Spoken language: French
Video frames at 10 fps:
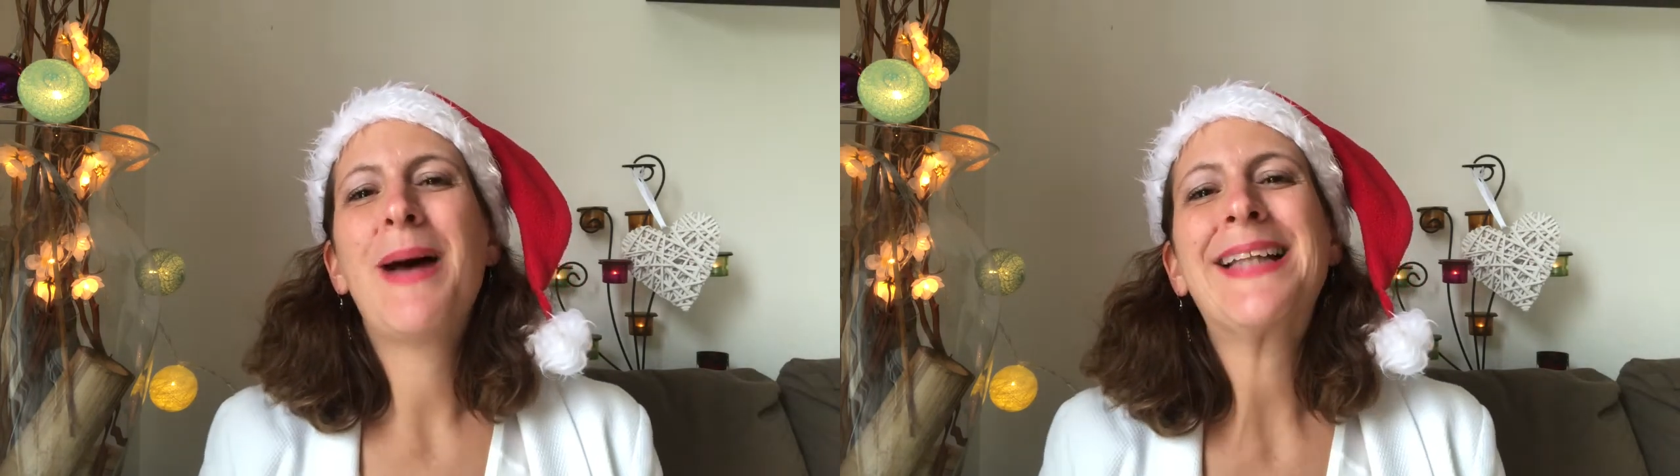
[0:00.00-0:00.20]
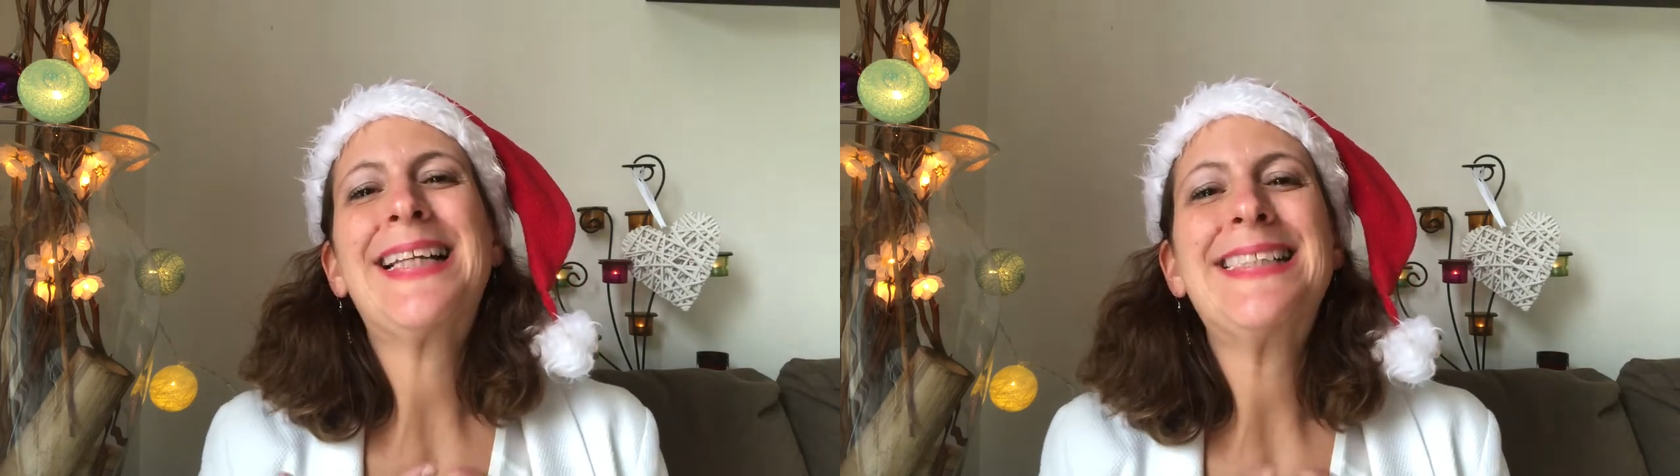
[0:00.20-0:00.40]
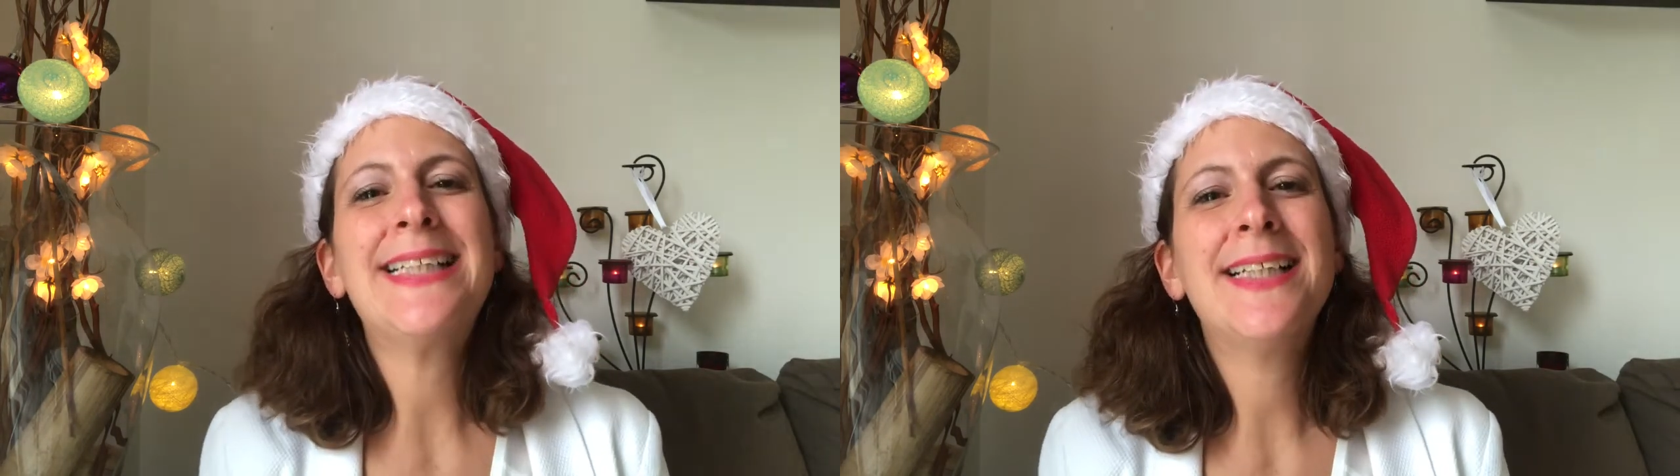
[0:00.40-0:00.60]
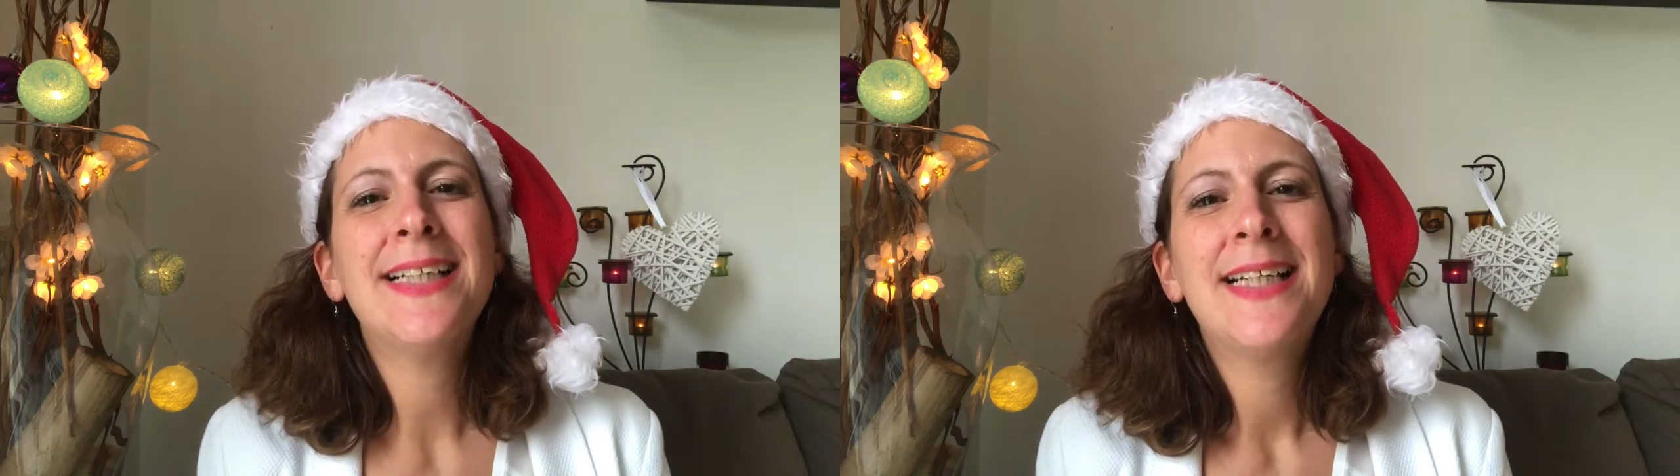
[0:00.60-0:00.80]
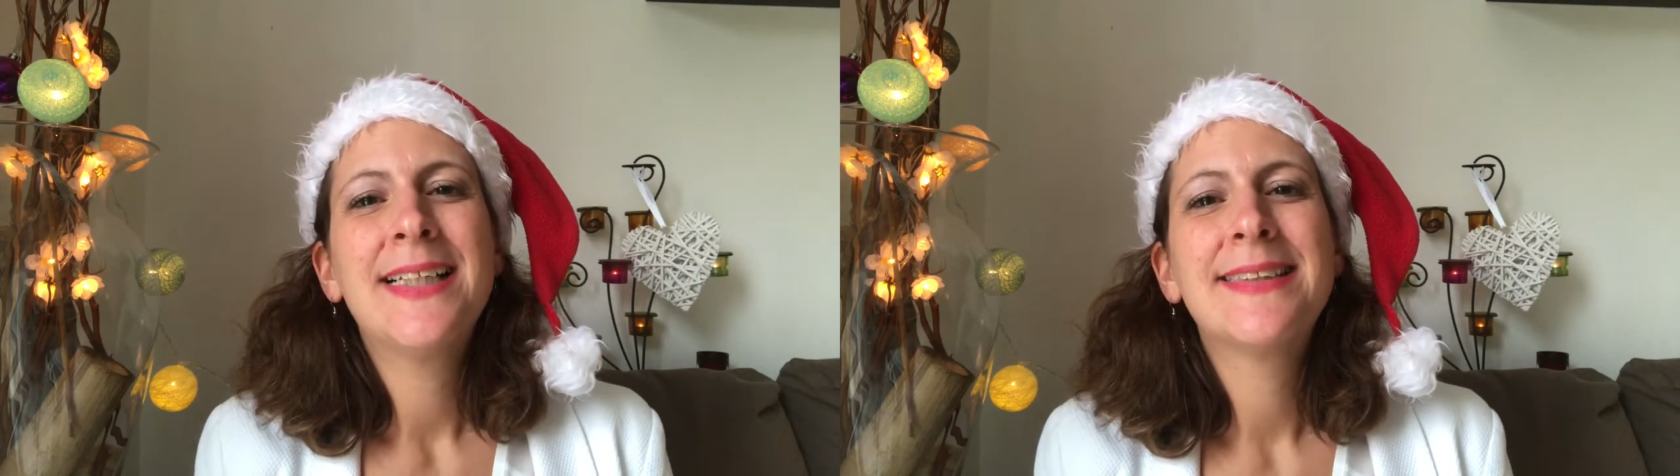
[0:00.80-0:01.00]
partager
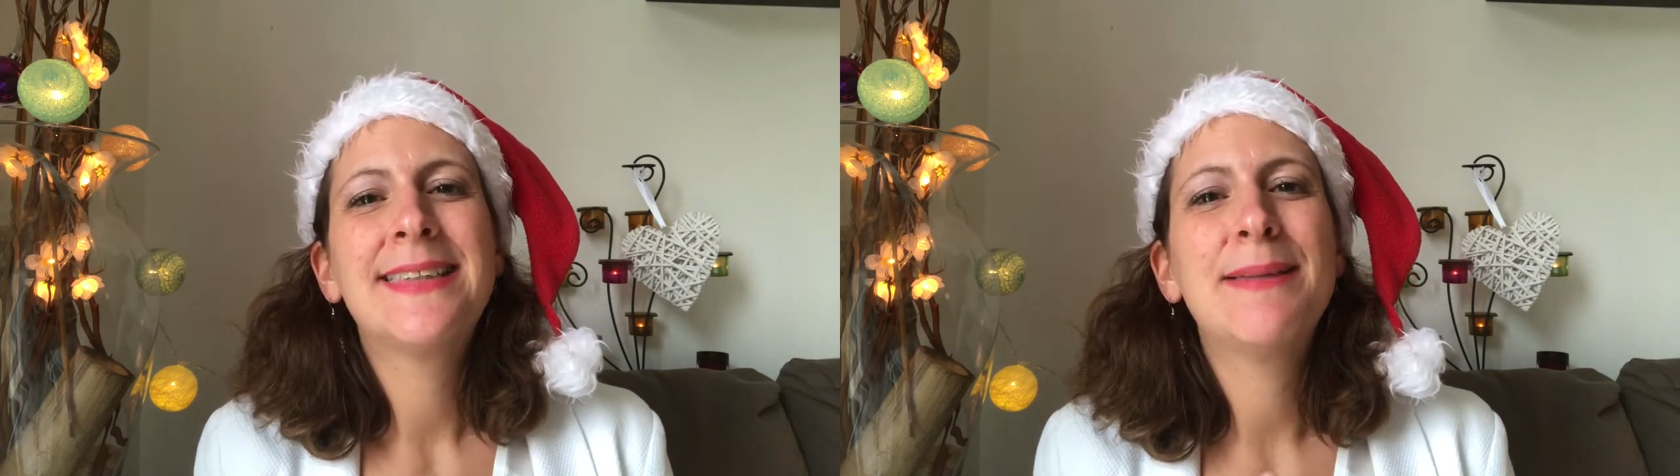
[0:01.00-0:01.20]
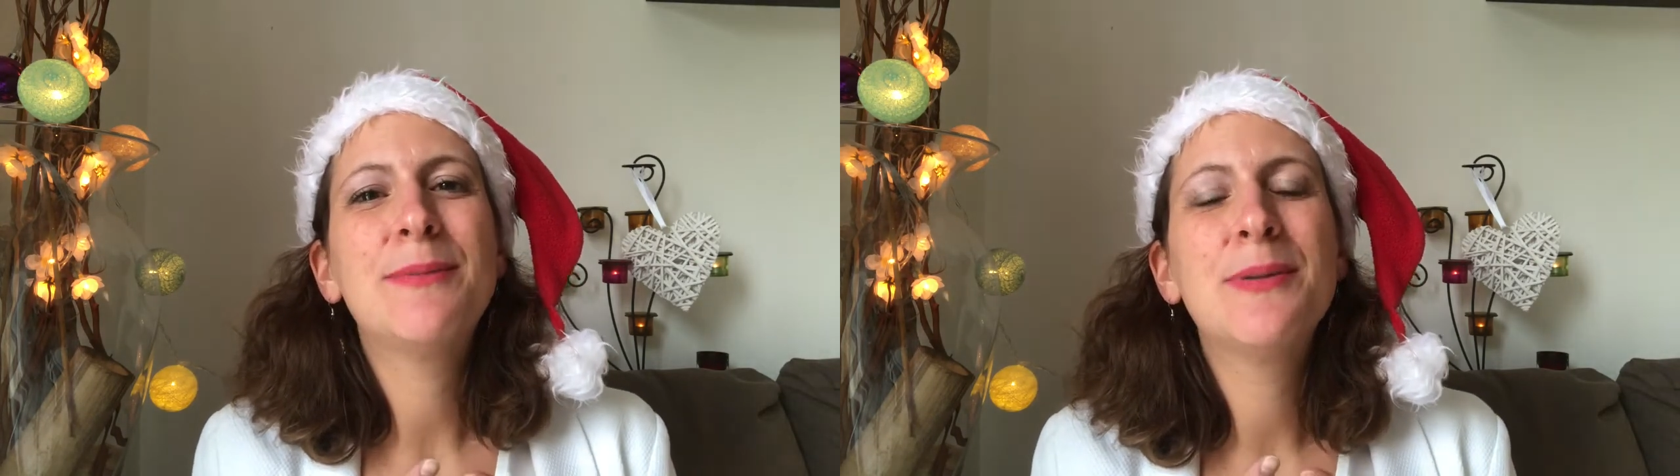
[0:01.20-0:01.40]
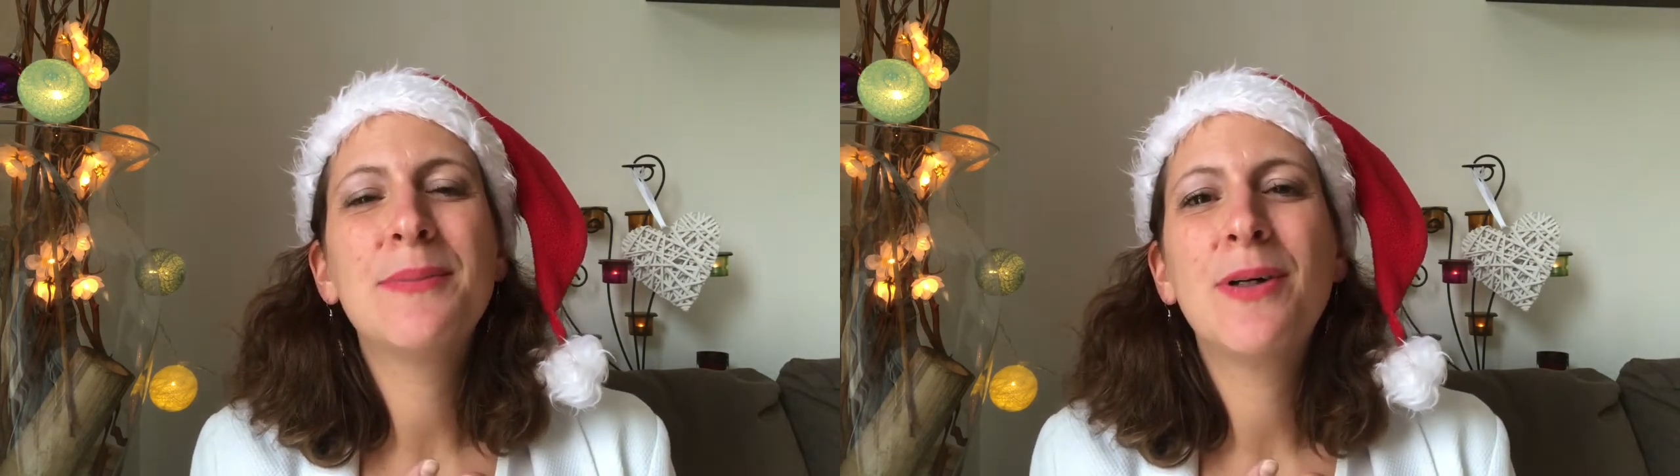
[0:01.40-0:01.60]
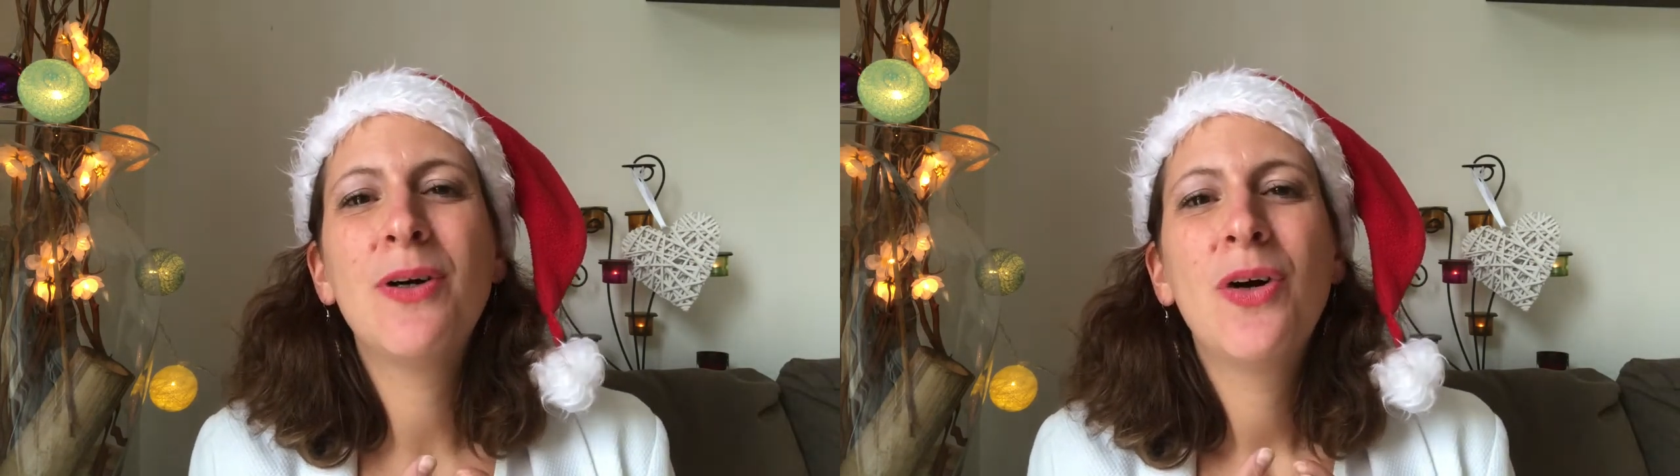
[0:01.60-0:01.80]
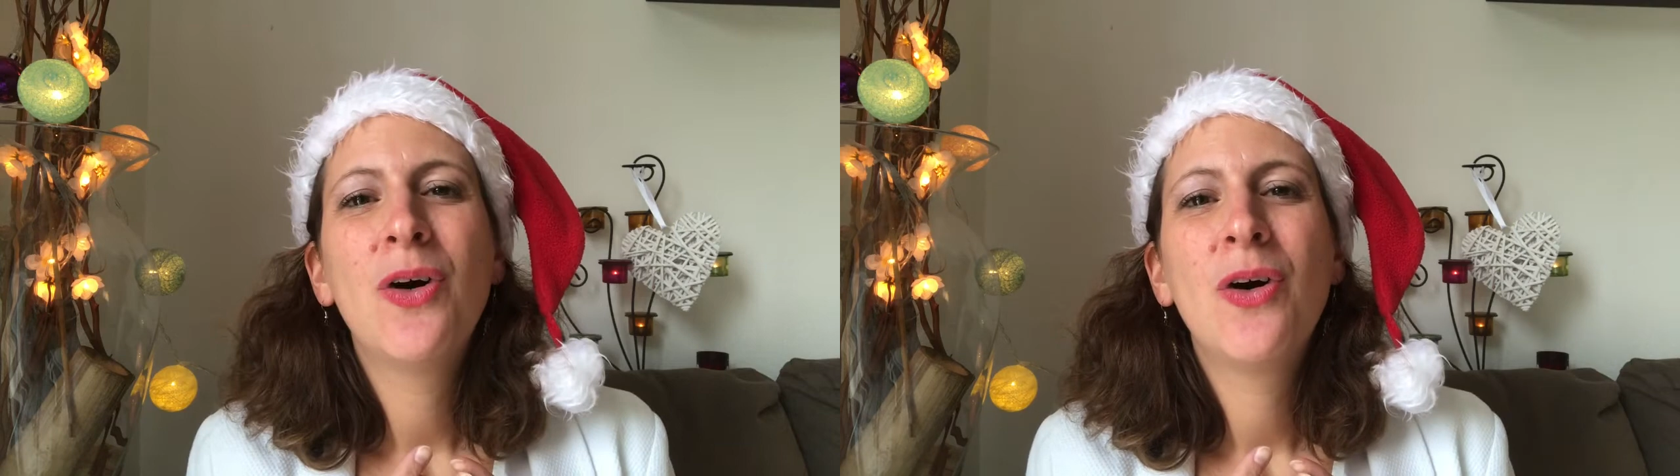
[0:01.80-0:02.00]
ces moments